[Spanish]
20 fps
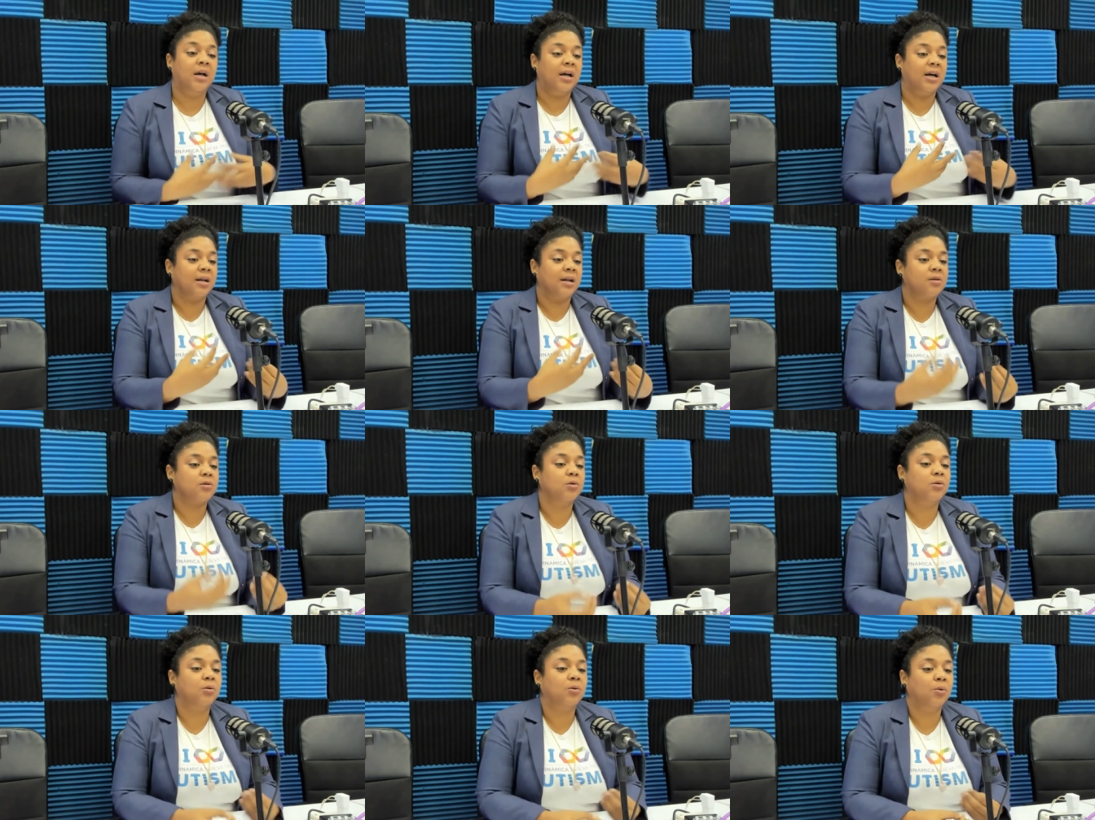
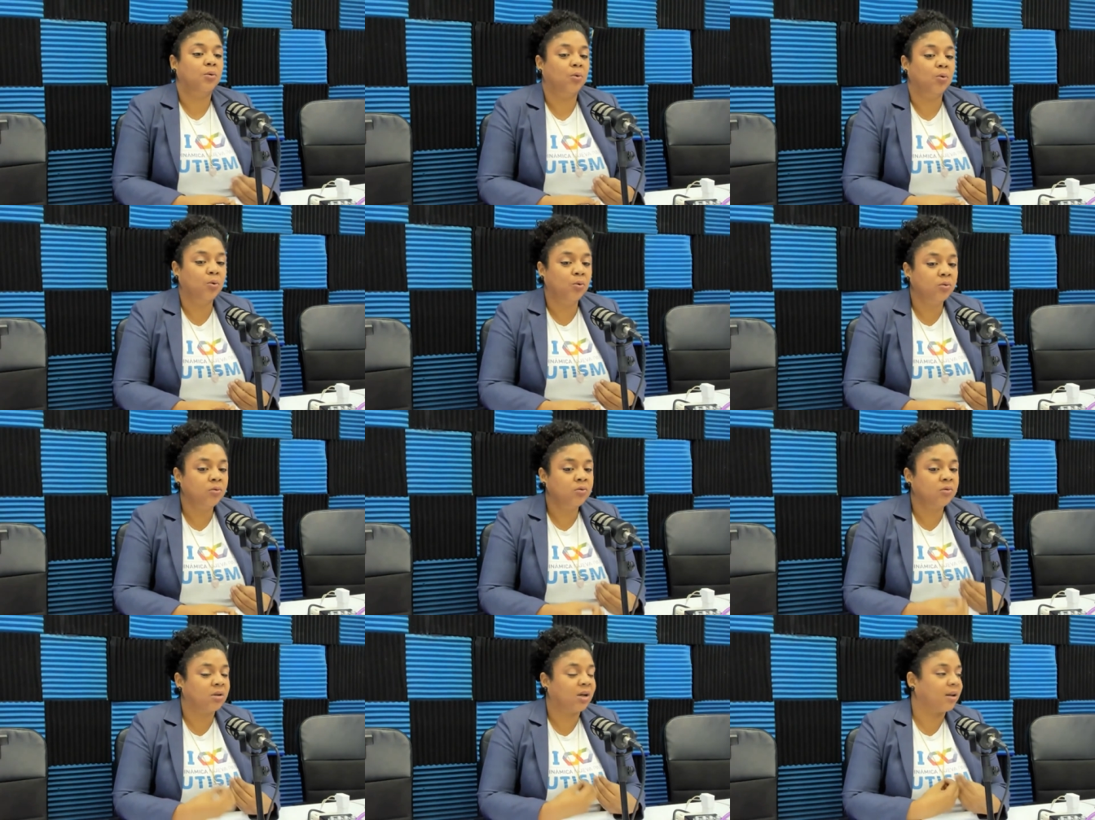es
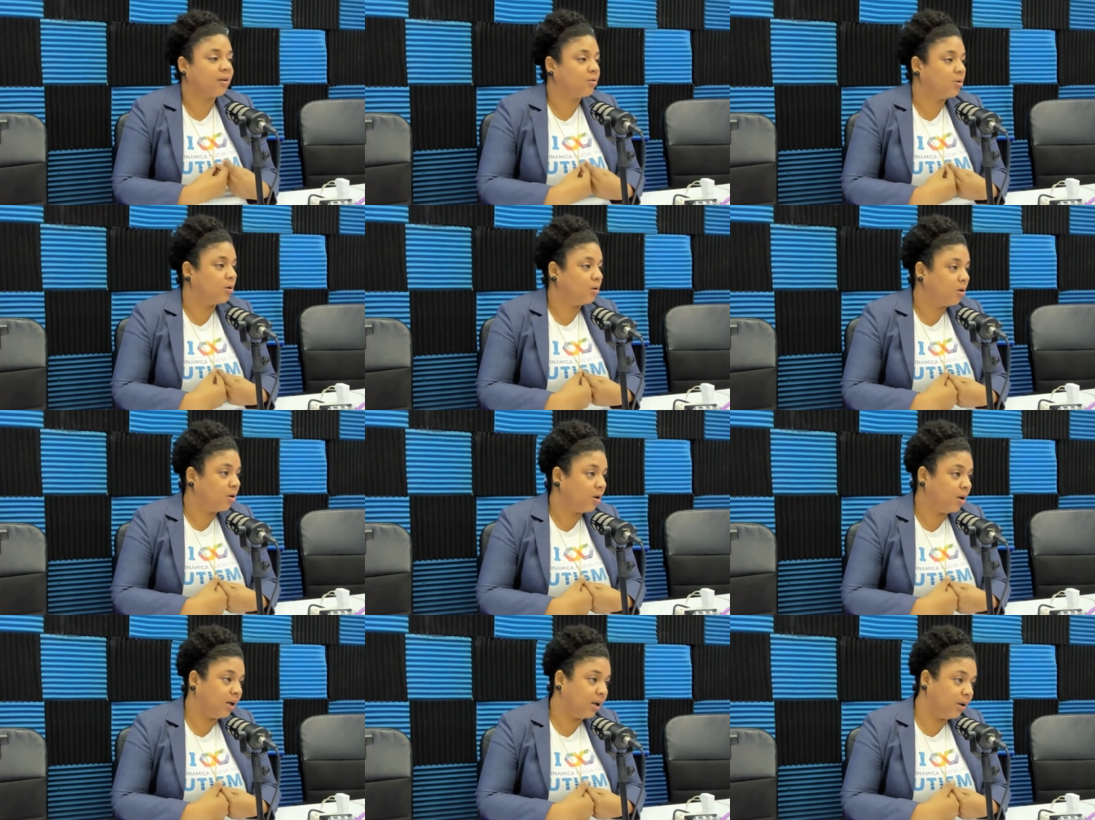un
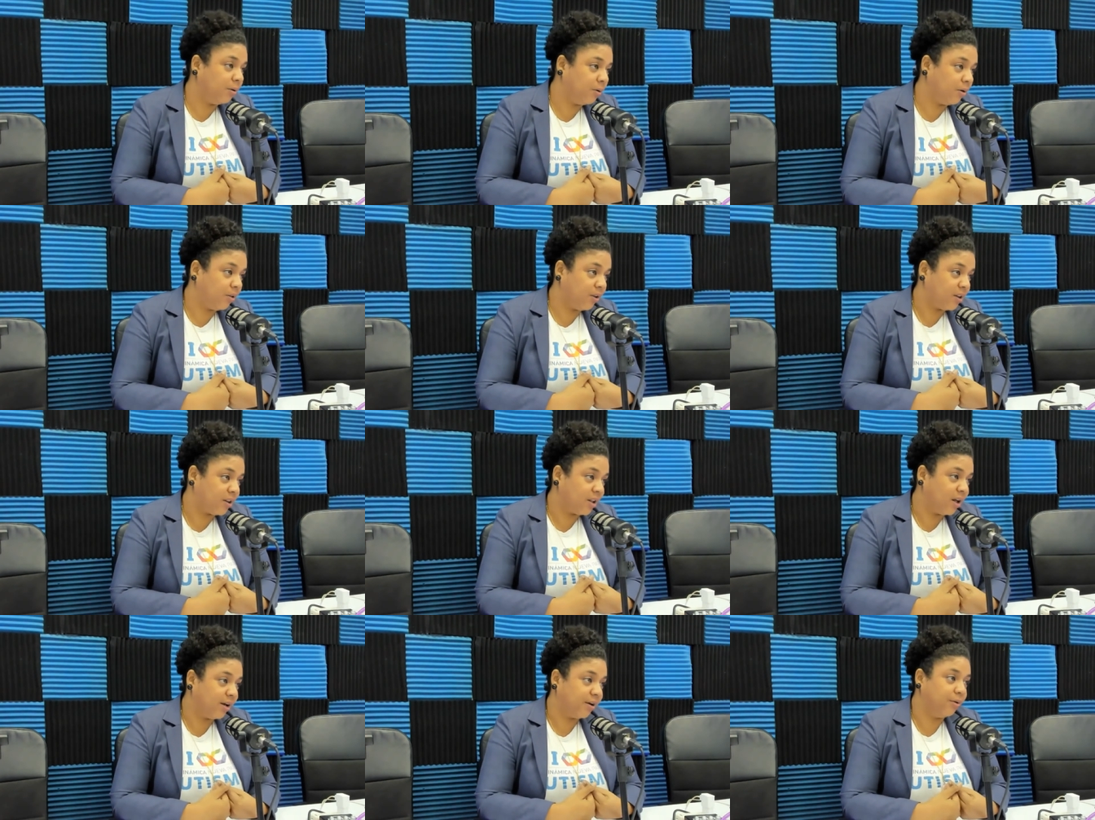trastorno del
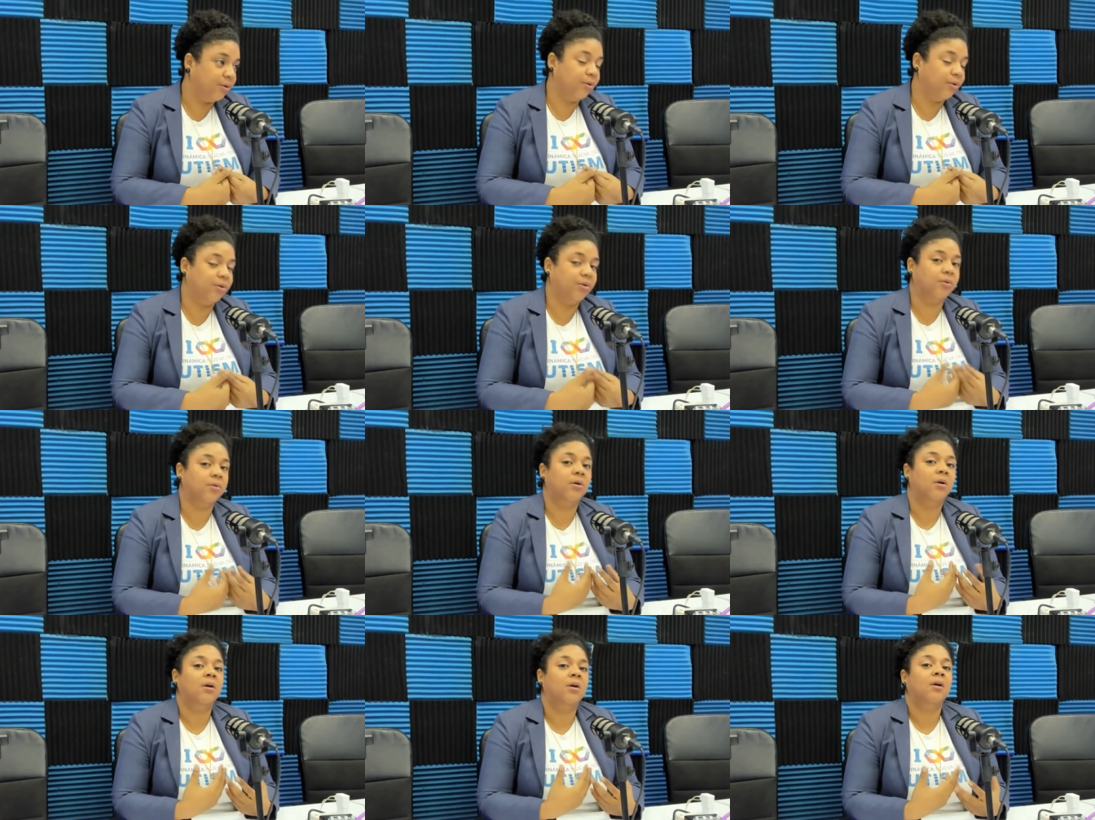neurodesarrollo